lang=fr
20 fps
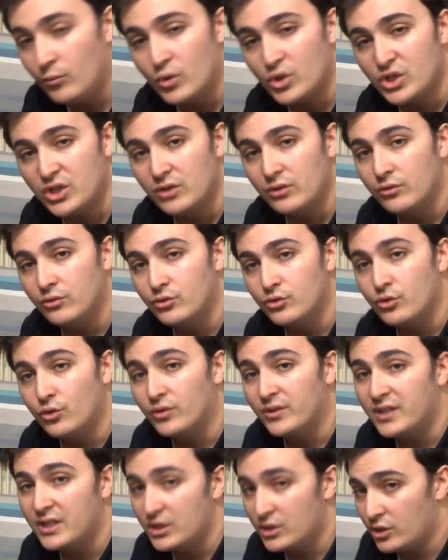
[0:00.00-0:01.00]
Moi j'ai le jeu
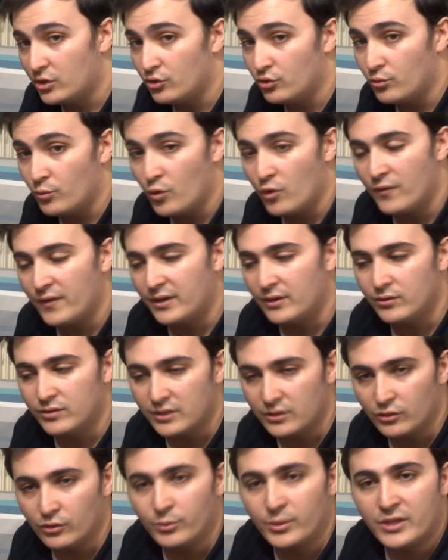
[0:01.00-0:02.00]
en téléchargement avec le
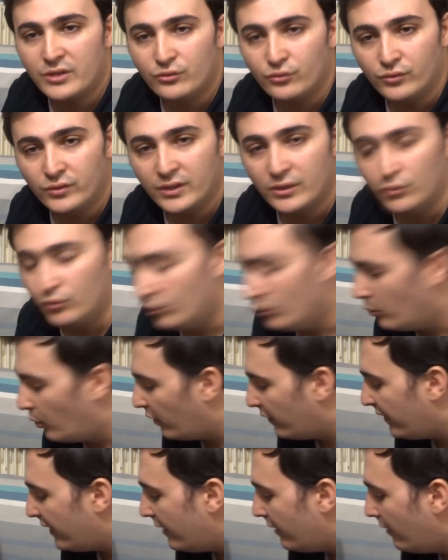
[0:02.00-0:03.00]
Season Pass, tout ça, tout le
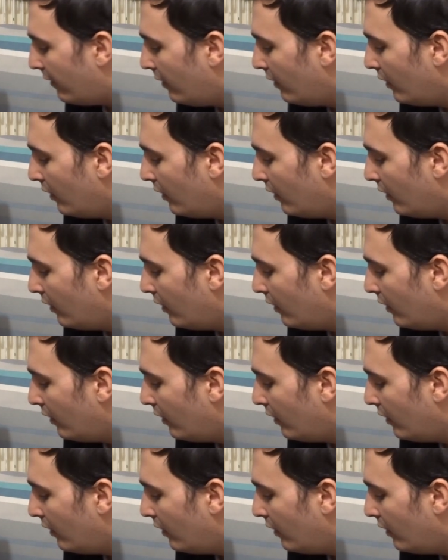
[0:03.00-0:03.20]
bordel.